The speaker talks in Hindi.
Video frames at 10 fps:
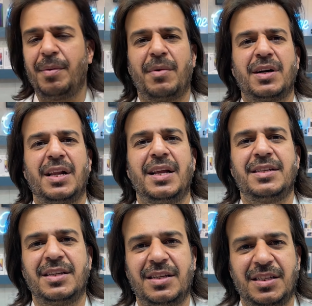भी मॉडल है
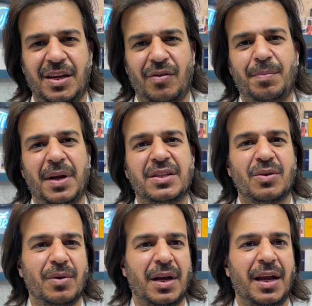जैसे सेवन प्लस
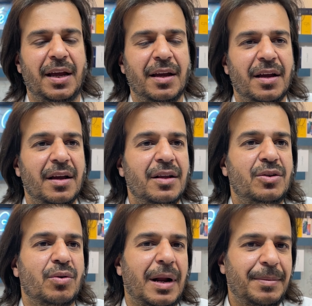हो गए
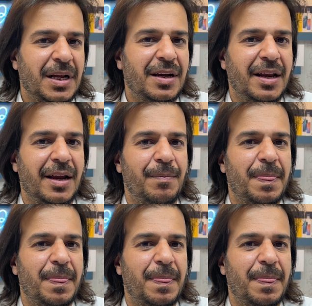तो रबता करें